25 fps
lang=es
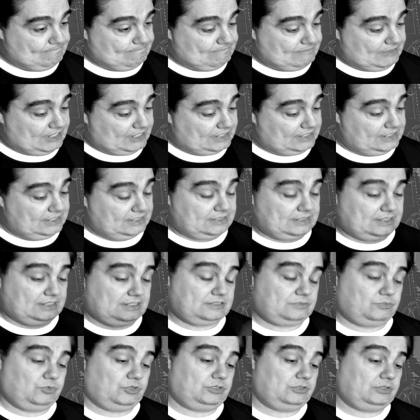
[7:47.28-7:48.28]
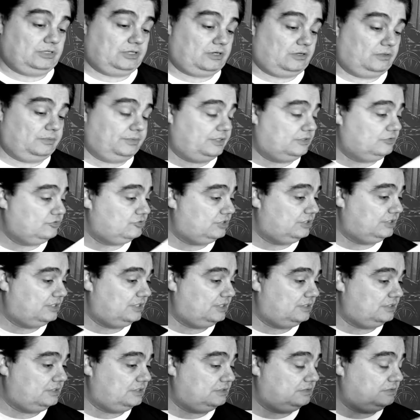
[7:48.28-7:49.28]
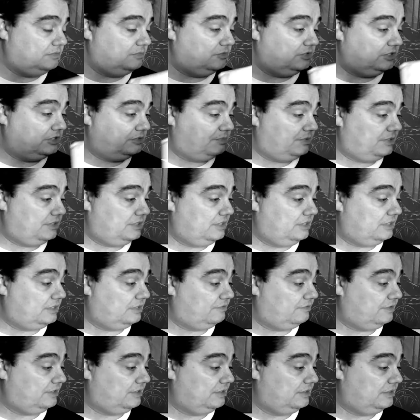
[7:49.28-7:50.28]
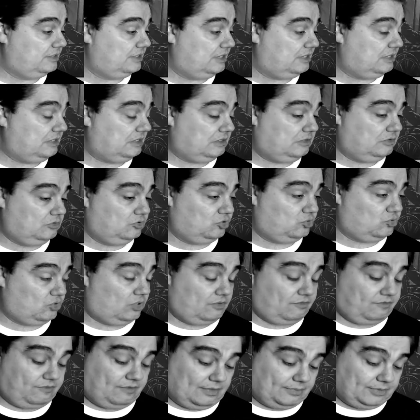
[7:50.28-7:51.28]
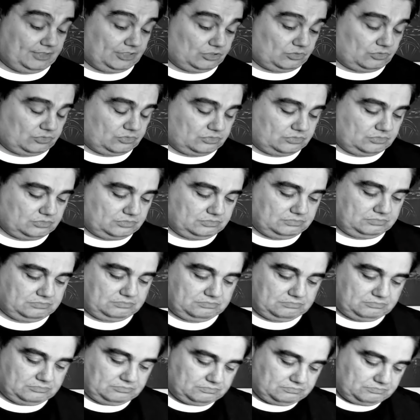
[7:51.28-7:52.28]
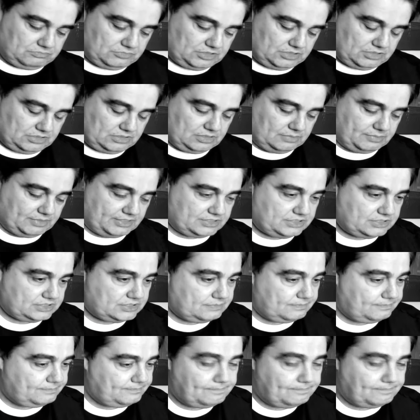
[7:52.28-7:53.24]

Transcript: aquí atrás, bueno, ahora lo verá usted que hay como una especie de referencia a otro alfabeto y demás.